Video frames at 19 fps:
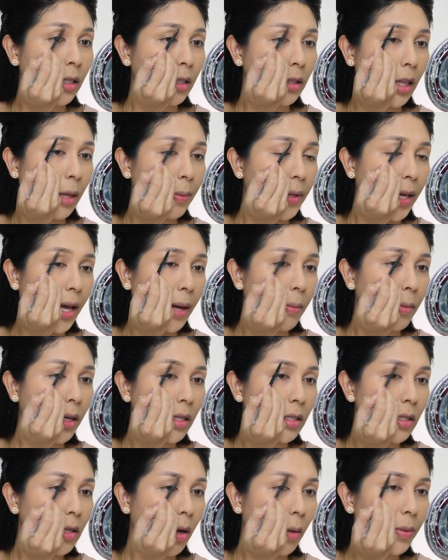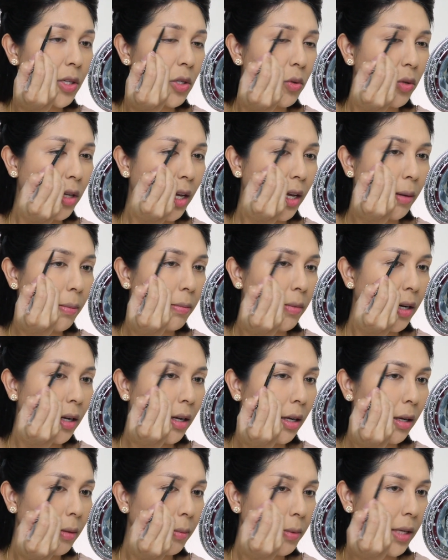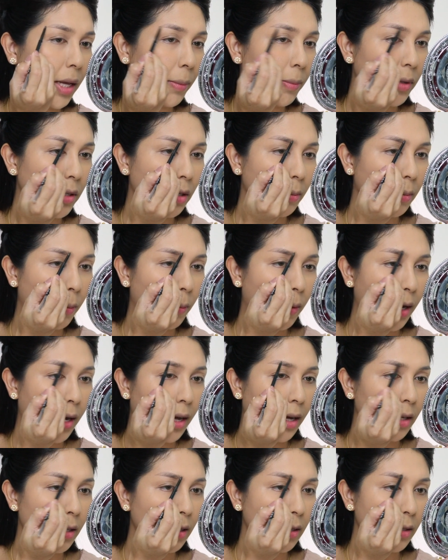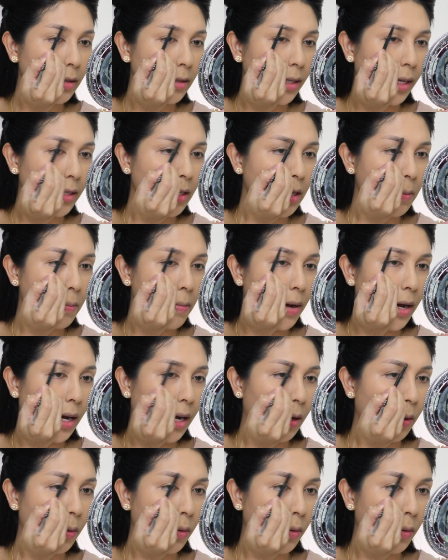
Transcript: แต่พี่อ้ำอ่ะชอบคิ้วเข้มนะคะพี่อ้ำก็เลยแบบว่าใส่ดิบบาว